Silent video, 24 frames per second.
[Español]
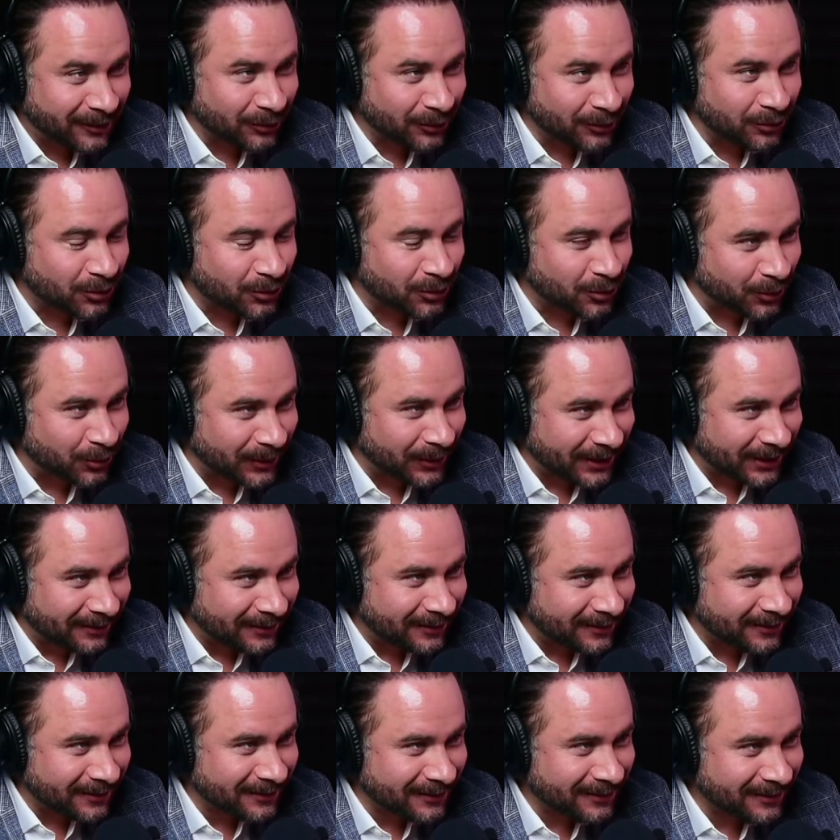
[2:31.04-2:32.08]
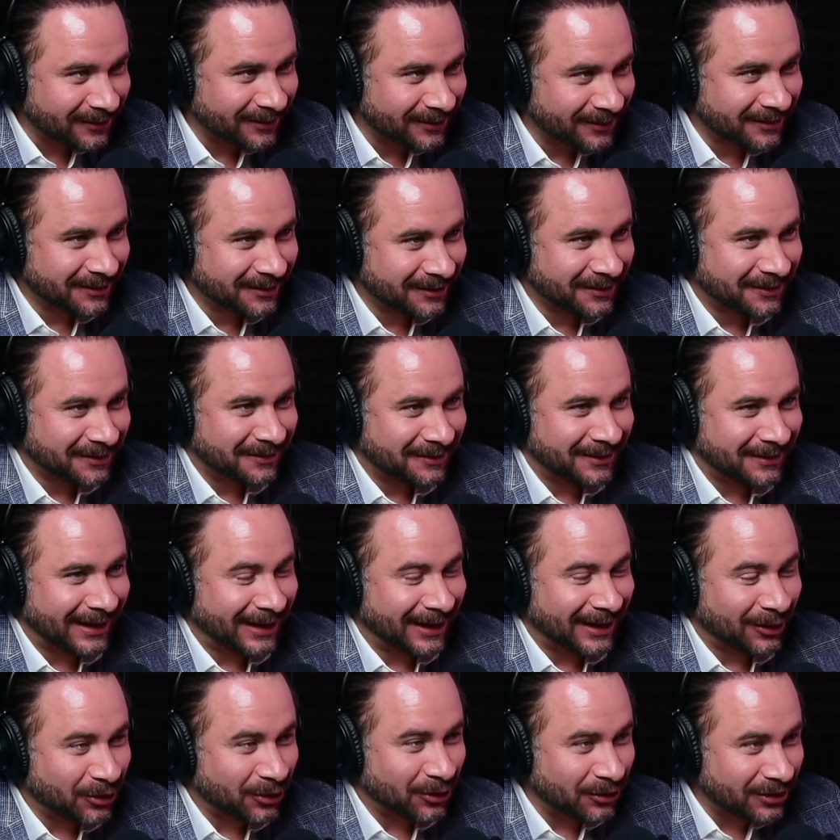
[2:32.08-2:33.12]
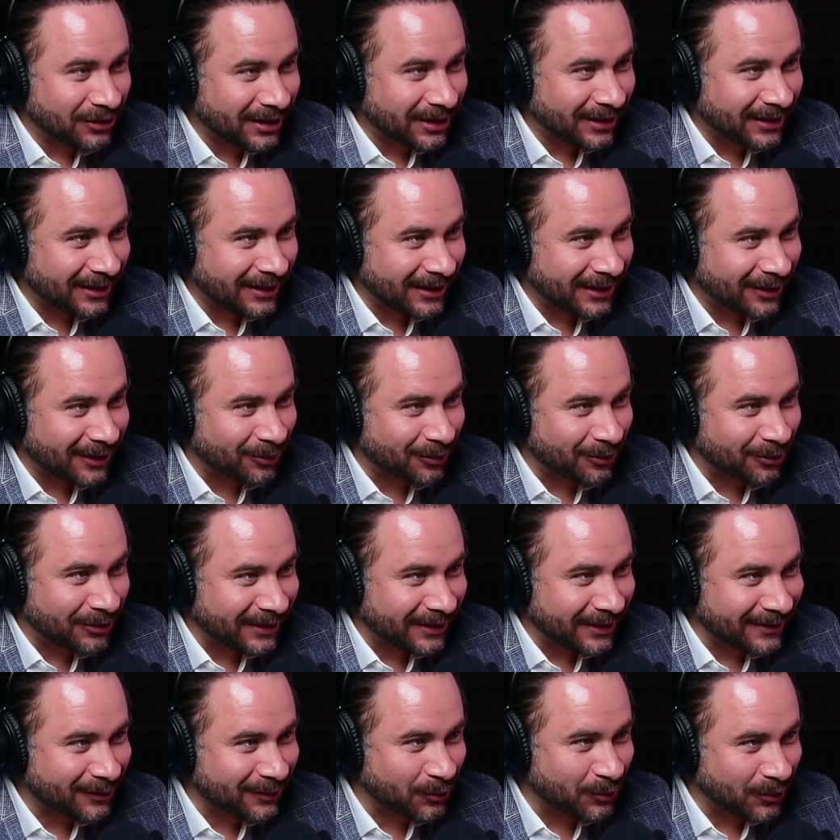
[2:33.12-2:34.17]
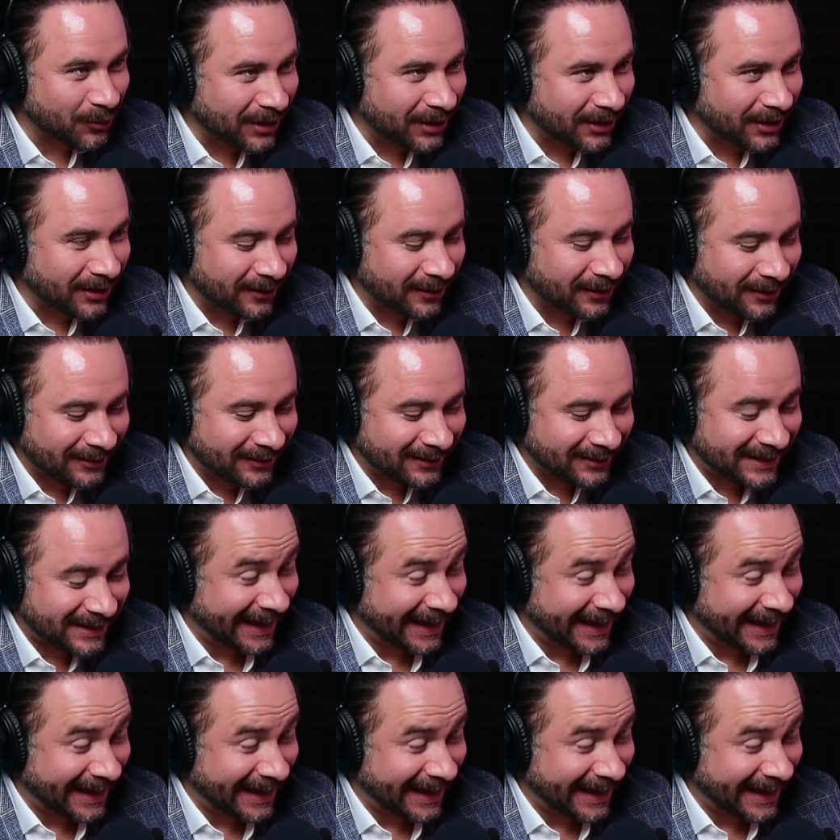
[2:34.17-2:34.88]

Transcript: un tweet en contra de la comunidad judía,